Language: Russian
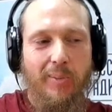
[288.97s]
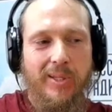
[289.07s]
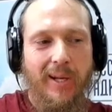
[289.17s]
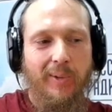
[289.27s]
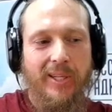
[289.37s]

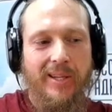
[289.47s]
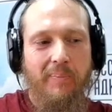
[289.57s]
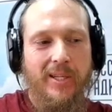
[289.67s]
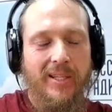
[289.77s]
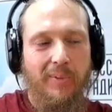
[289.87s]
абсолютно
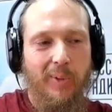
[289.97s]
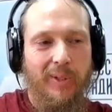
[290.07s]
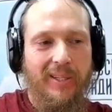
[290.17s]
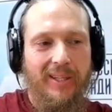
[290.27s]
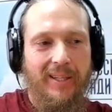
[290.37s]
записывают.
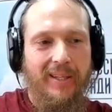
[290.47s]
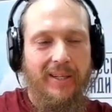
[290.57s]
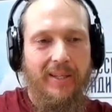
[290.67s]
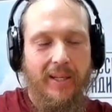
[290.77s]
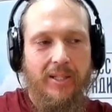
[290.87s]

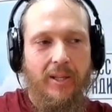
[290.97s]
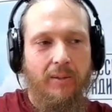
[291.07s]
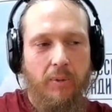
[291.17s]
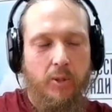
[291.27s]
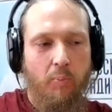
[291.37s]
И я стал
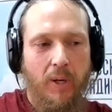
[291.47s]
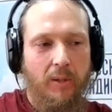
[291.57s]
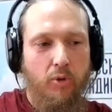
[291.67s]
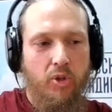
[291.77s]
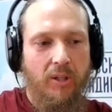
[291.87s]
поступать
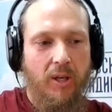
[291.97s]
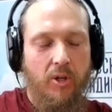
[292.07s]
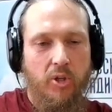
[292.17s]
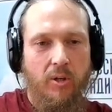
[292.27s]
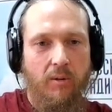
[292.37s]
точно так
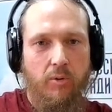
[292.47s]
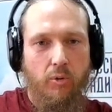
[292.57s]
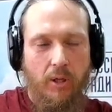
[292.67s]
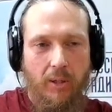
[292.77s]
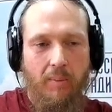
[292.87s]
же. Все,
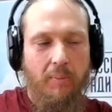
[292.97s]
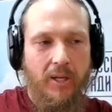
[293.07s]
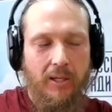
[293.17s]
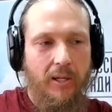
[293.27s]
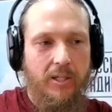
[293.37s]
когда мне
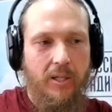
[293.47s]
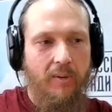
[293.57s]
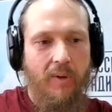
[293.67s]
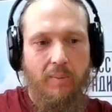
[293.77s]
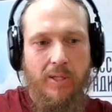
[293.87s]
приходили
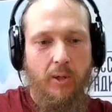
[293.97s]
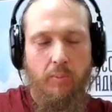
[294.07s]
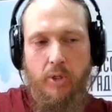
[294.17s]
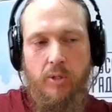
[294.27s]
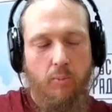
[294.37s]
здравые мысли, у
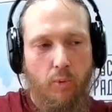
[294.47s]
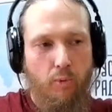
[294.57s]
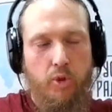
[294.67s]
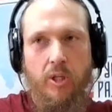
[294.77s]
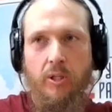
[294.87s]
меня сейчас много много
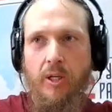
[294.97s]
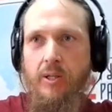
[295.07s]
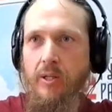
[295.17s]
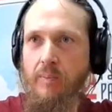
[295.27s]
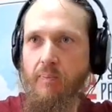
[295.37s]
уже
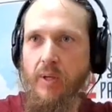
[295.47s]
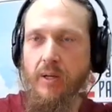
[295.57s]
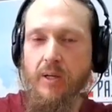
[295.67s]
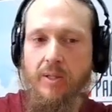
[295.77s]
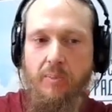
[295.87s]
тетрадей mm-hmm.
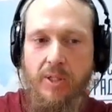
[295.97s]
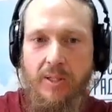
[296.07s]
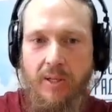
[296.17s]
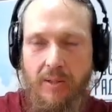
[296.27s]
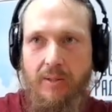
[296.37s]
А,
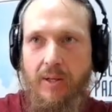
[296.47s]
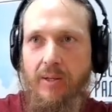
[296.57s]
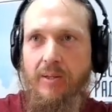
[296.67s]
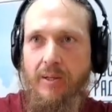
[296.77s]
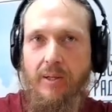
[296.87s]
записано. Да,
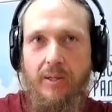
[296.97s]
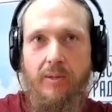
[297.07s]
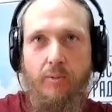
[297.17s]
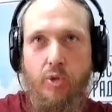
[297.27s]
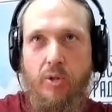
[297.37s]
да. И
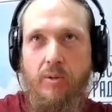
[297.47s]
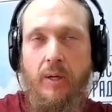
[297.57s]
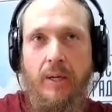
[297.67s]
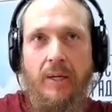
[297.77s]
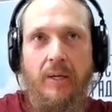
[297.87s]
уже
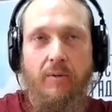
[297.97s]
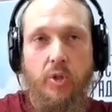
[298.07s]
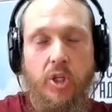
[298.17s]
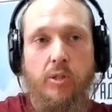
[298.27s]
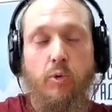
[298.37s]

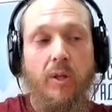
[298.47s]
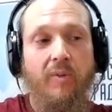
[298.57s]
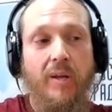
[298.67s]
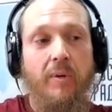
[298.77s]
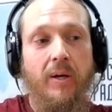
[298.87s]
через какое-то
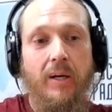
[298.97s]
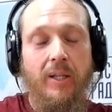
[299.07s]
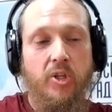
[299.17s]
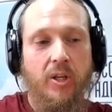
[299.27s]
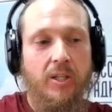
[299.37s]
время
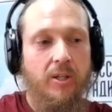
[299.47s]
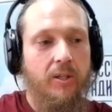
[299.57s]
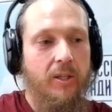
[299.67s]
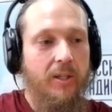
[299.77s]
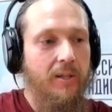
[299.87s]
нашей
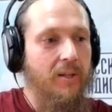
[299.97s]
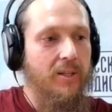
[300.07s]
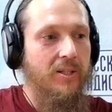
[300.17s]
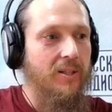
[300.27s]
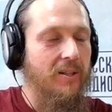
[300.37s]
концертной
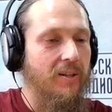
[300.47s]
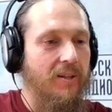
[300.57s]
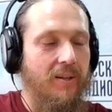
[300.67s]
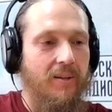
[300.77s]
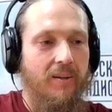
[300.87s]
деятельности
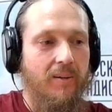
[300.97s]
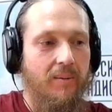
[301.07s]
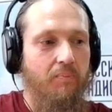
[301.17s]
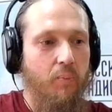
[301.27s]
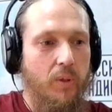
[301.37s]

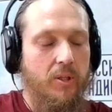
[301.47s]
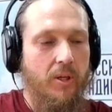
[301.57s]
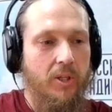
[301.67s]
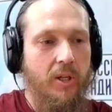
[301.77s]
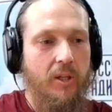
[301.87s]
э,
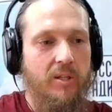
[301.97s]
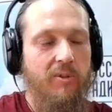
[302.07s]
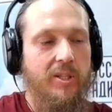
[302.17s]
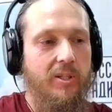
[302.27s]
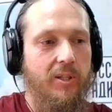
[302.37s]
захотелось
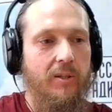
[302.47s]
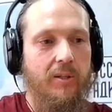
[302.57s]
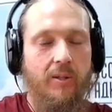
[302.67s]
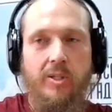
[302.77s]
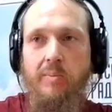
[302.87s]

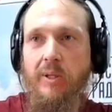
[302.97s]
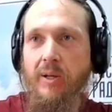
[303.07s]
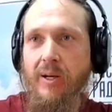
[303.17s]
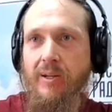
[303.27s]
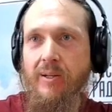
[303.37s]
вести
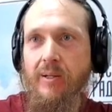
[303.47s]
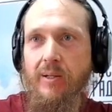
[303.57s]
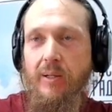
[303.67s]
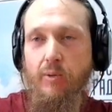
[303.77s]
семинары, и